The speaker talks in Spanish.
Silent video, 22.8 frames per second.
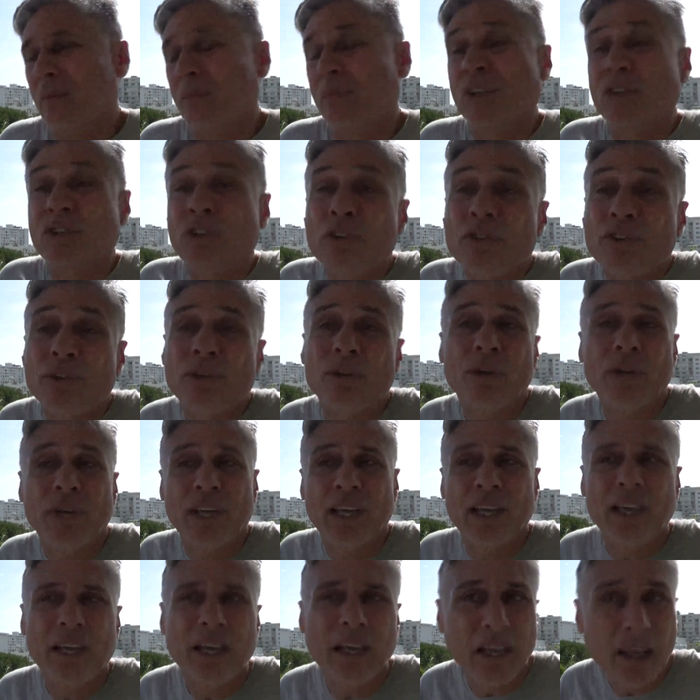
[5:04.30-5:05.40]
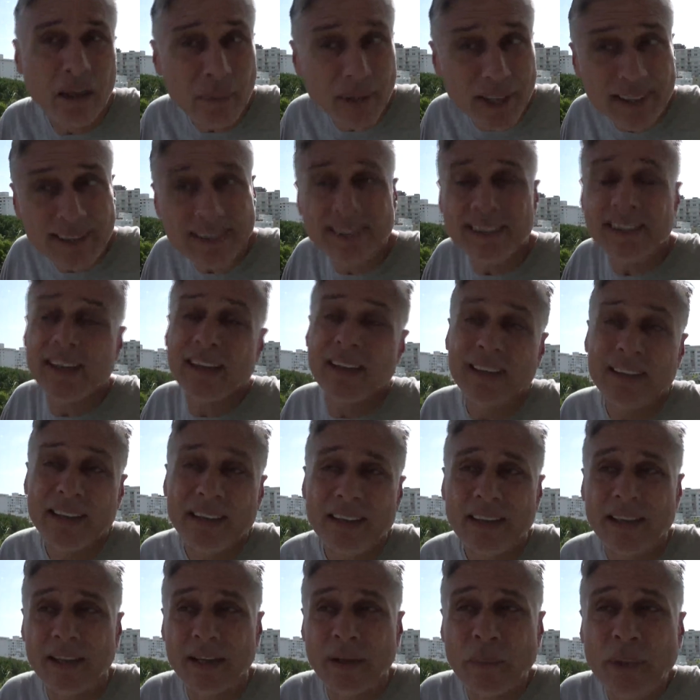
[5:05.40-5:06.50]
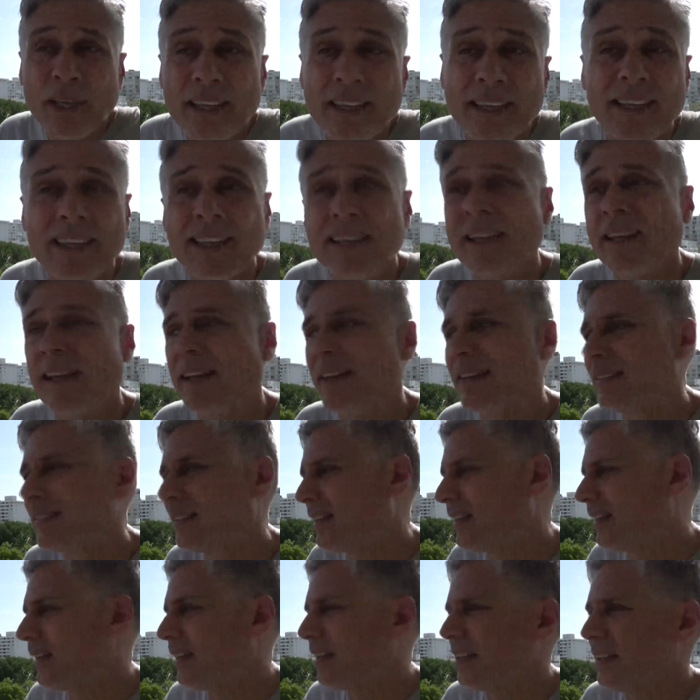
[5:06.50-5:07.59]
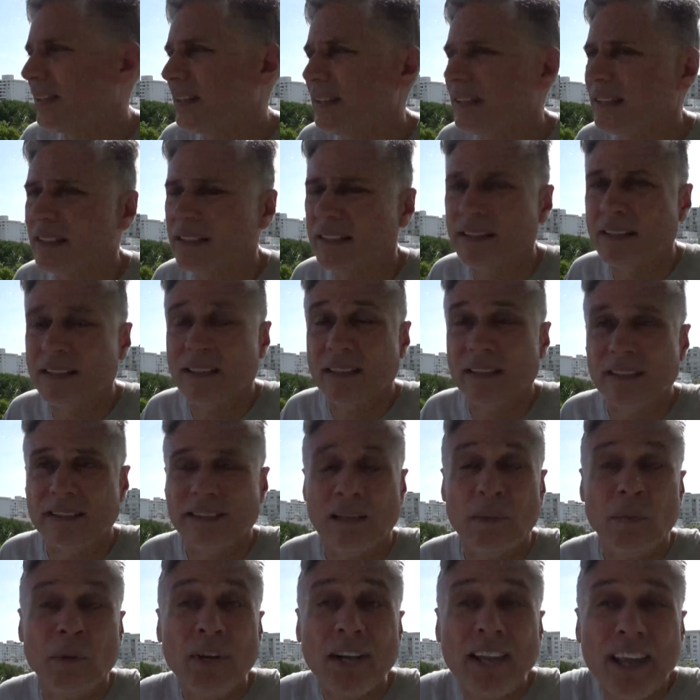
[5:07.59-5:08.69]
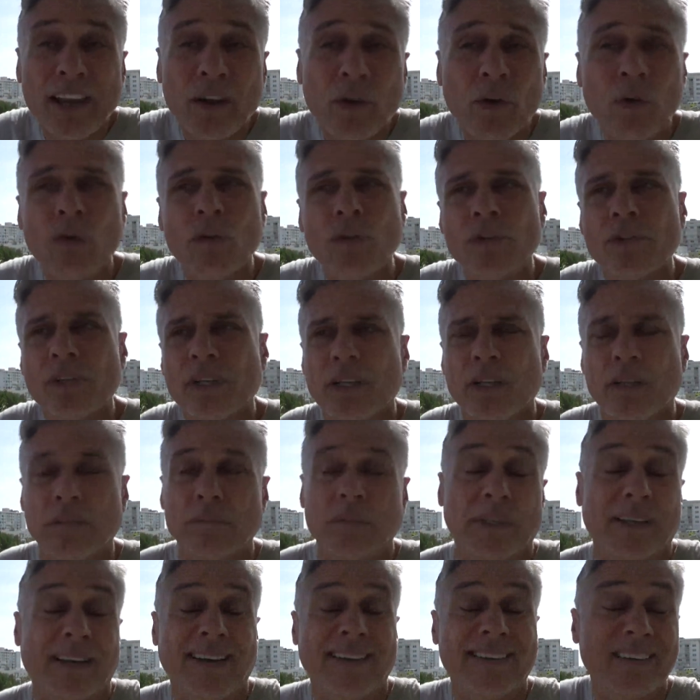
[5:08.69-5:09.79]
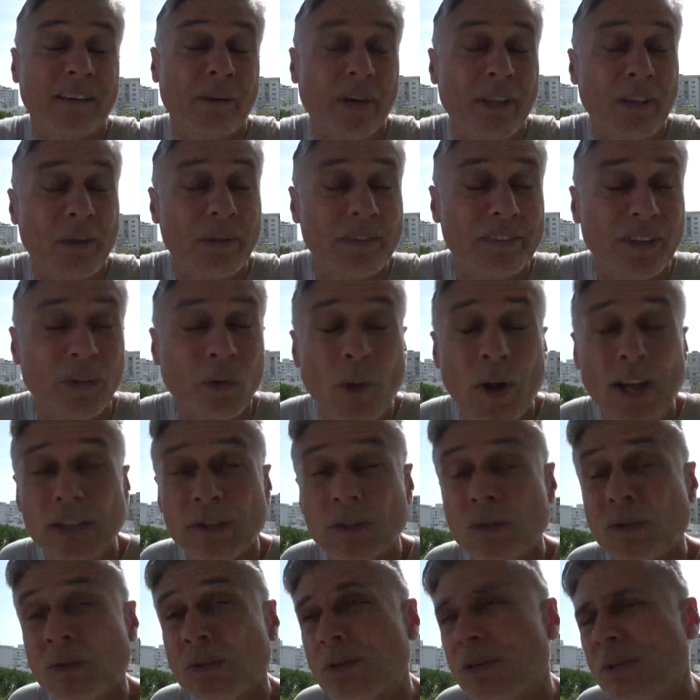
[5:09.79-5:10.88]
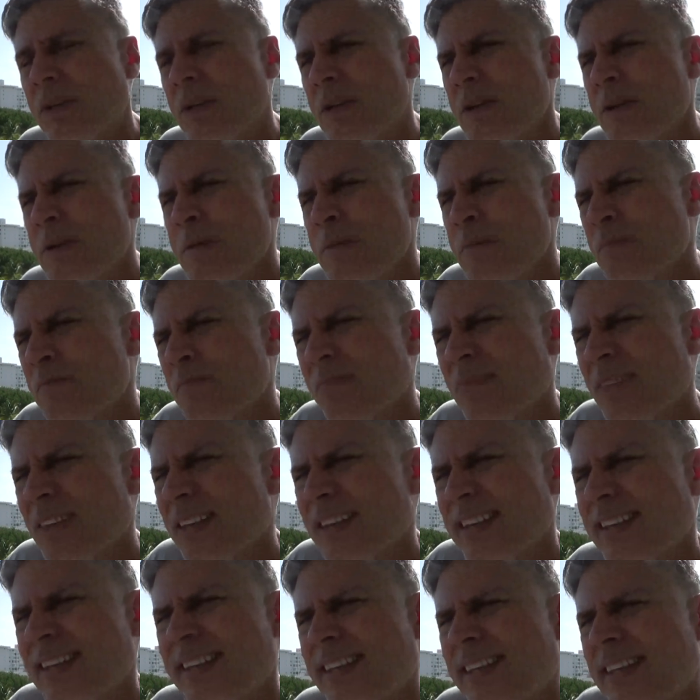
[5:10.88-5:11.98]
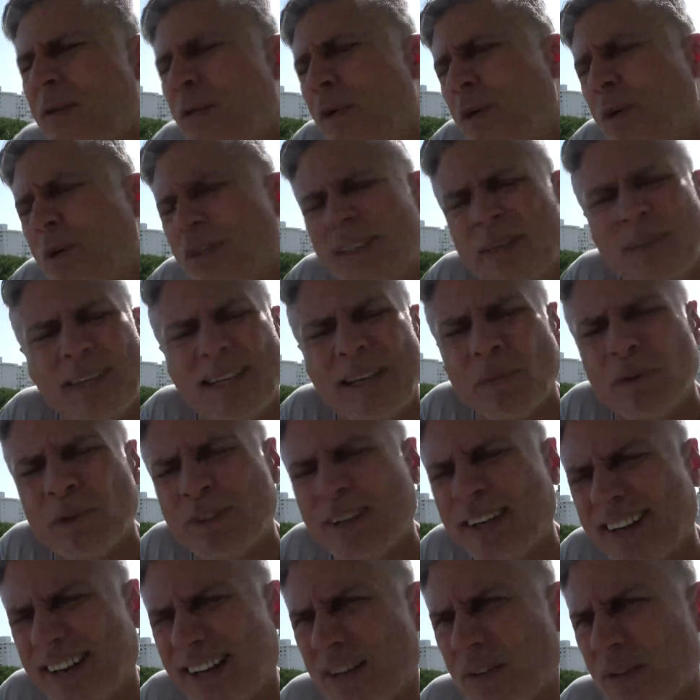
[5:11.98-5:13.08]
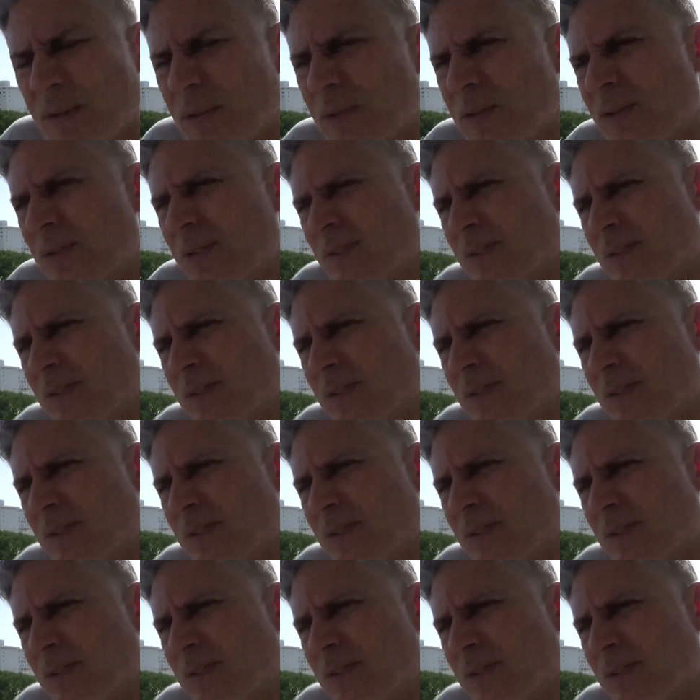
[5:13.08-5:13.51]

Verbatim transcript: Mi socio eh, me decía, Miki, este, estás muy lejos, regresaba de vez en cuando. y bueno, terminamos cerrando.